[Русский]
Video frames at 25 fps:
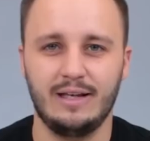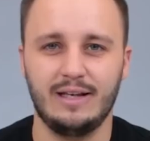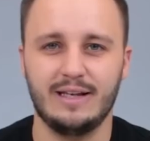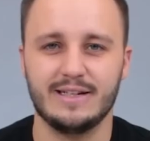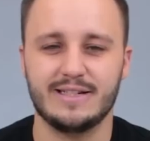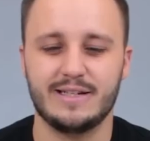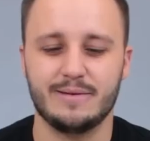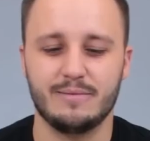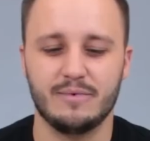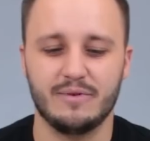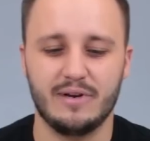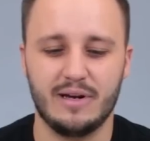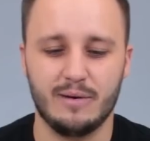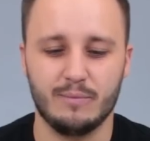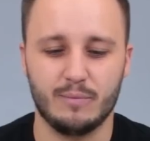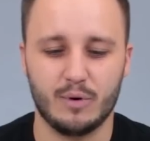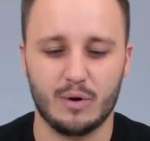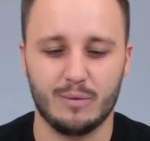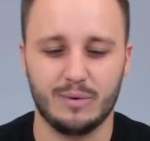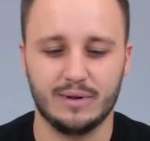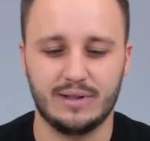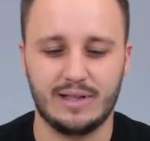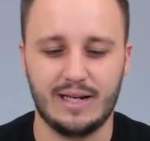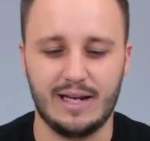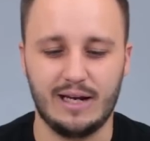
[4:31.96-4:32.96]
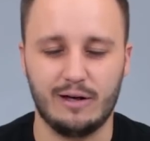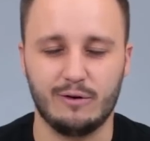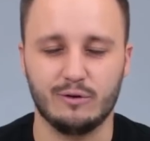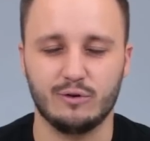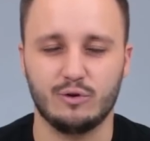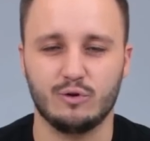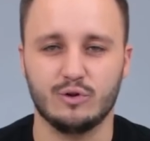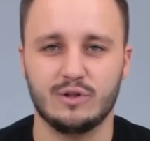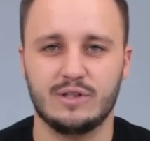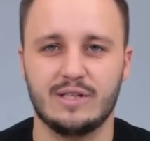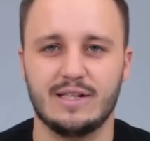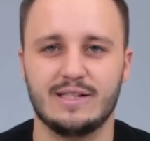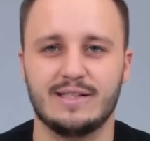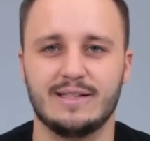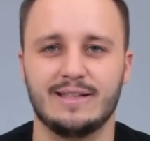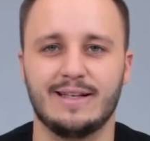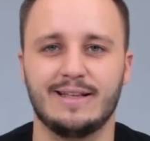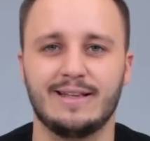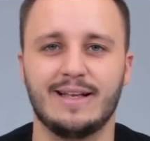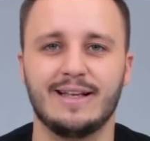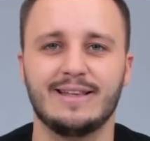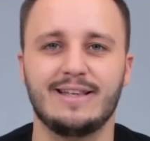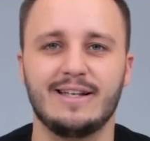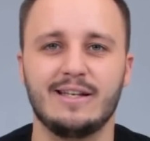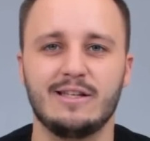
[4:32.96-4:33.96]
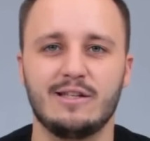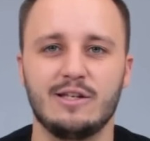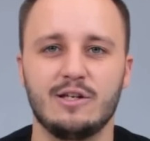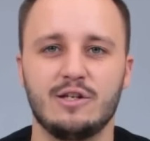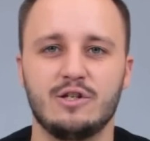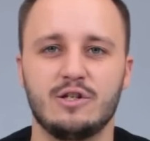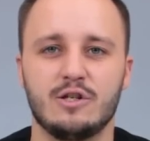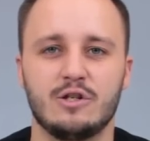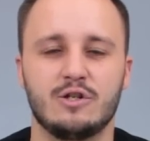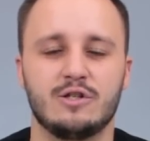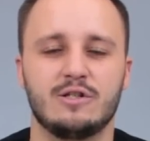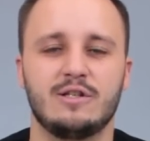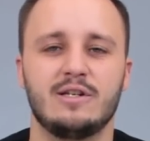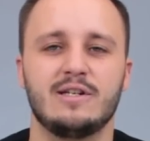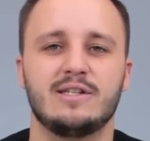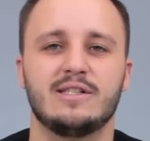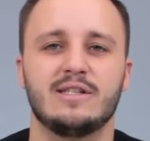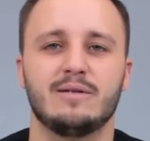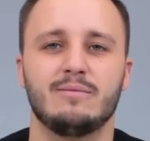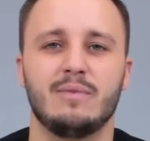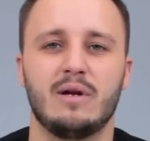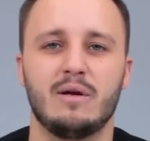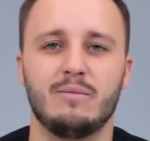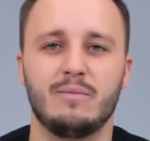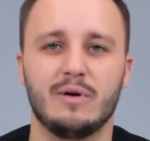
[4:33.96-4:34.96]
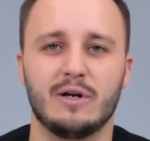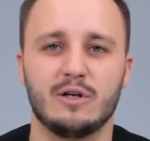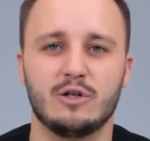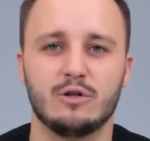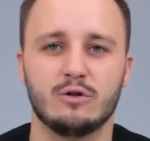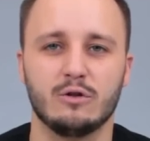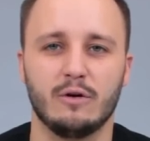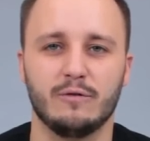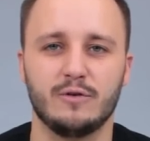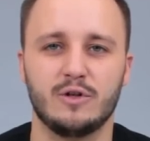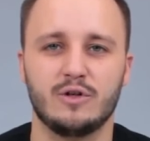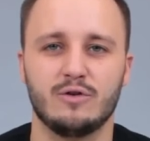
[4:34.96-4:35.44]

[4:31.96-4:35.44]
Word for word: И если мы говорим про батарейку, то здесь она на 3400 мАч,